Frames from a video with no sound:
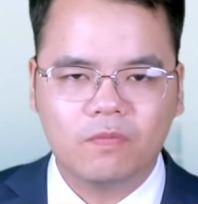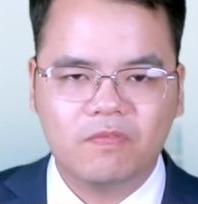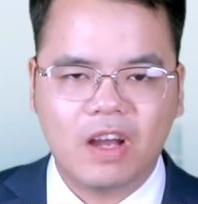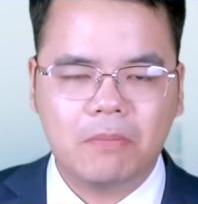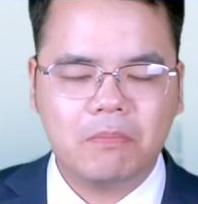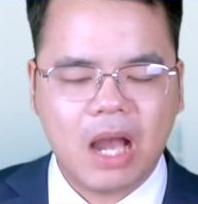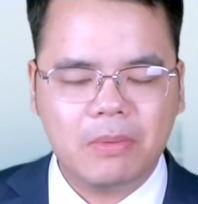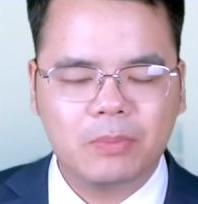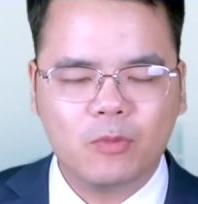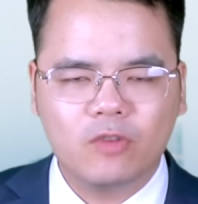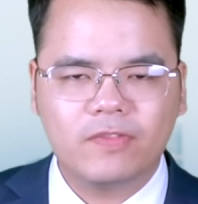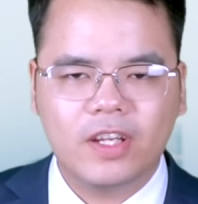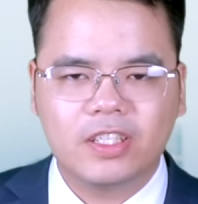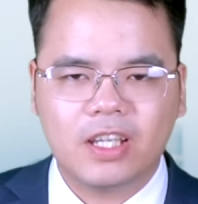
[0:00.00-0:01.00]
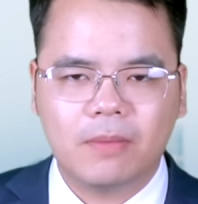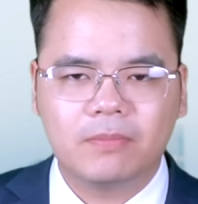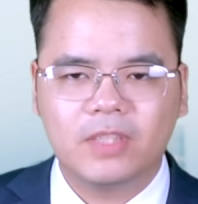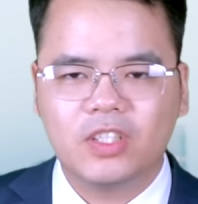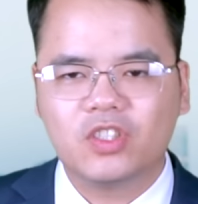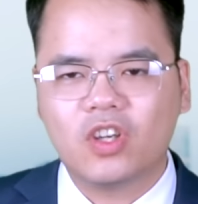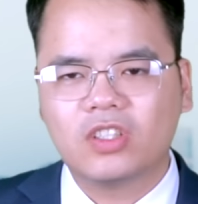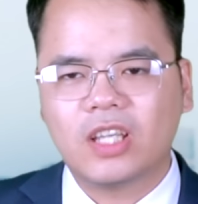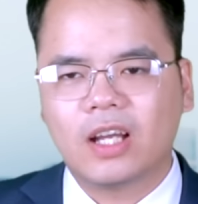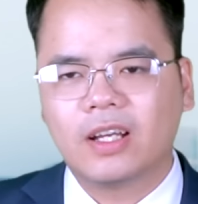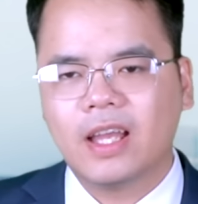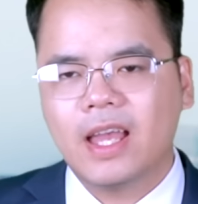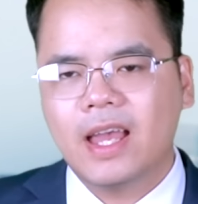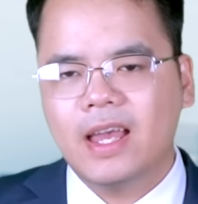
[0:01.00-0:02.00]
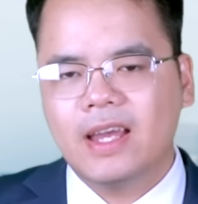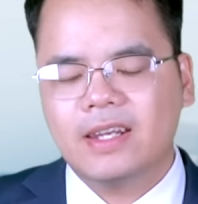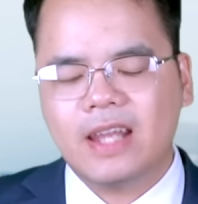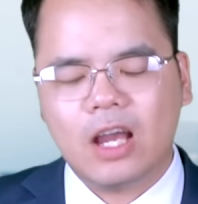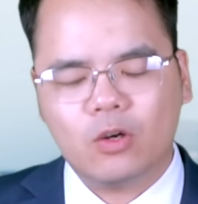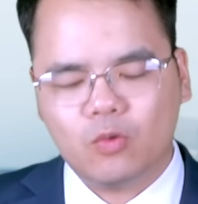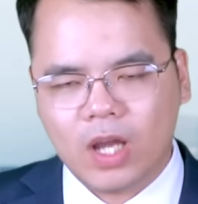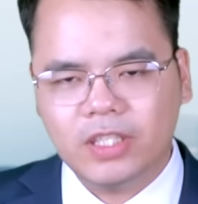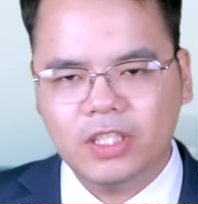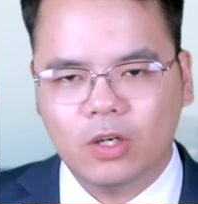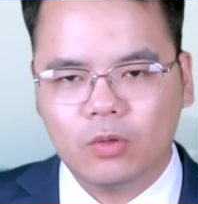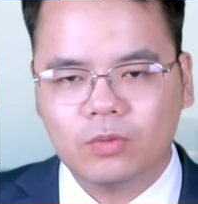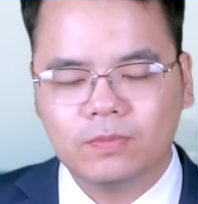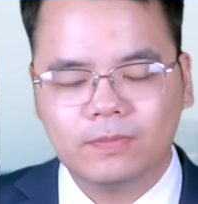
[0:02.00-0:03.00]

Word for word: và ba mươi mốt phần trăm thì cho rằng đã quá nhiều.